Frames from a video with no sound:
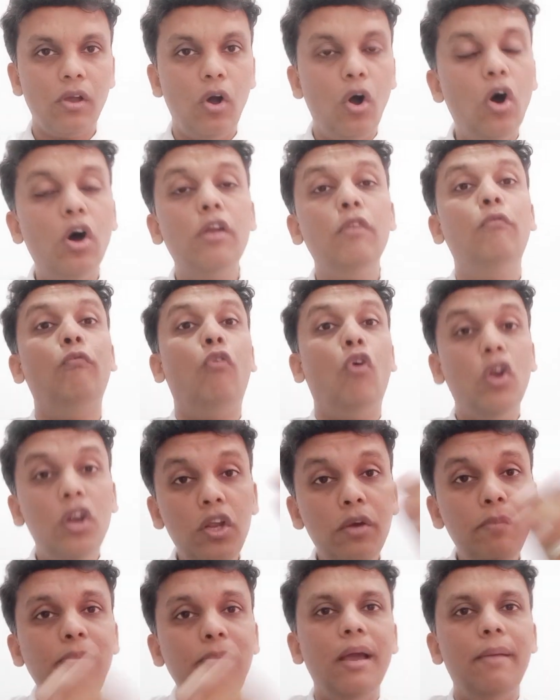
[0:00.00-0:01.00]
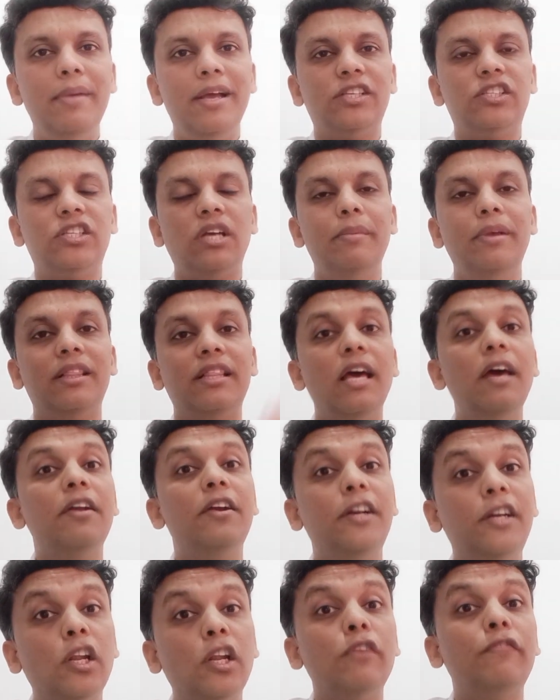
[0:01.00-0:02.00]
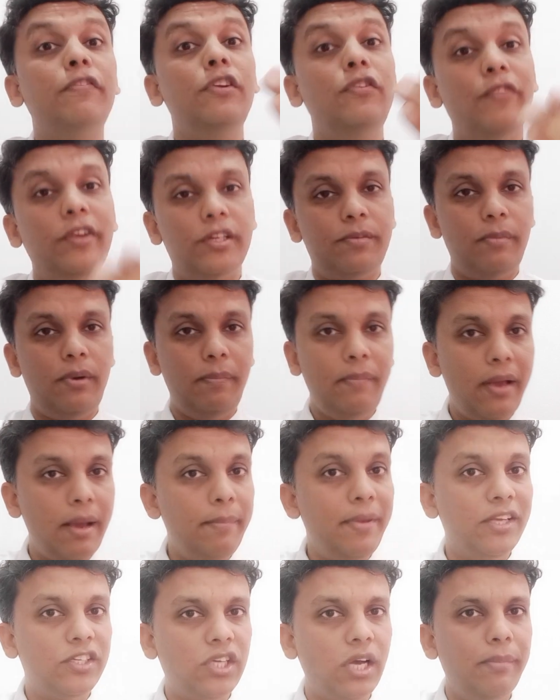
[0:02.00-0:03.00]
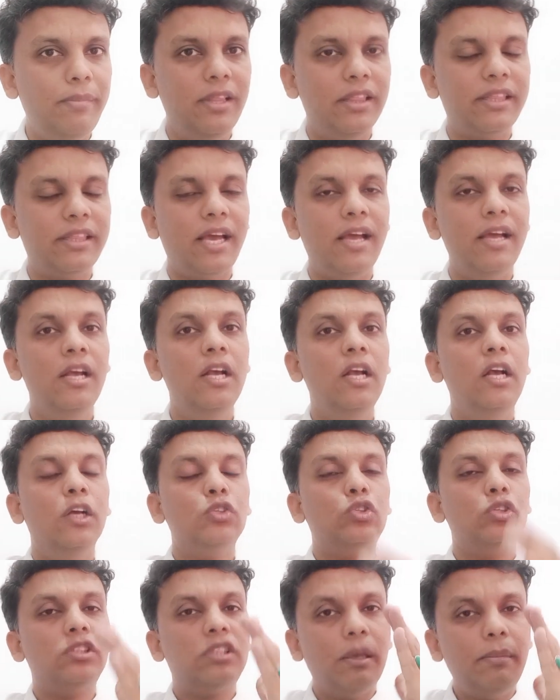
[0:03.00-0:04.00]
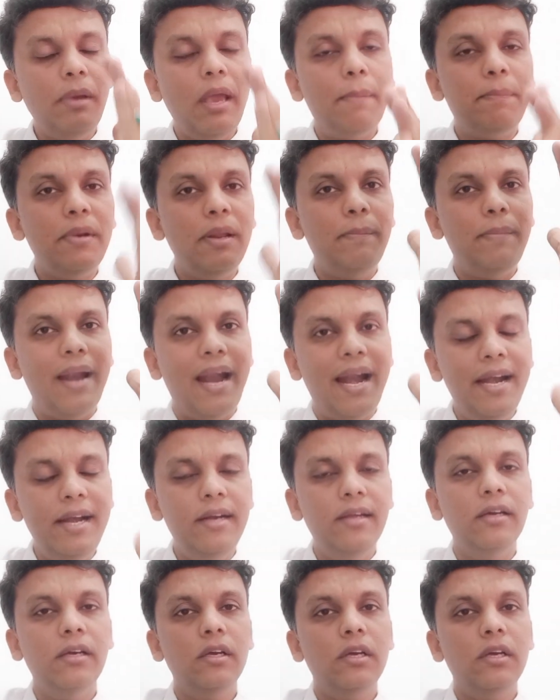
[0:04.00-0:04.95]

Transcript: और वॉल्यूम भी हमें अच्छा मिलता है रिटर्न ऑफ इन्वेस्टमेंट भी हमें अच्छा मिलता है सो so, सभी अपने ब्रांड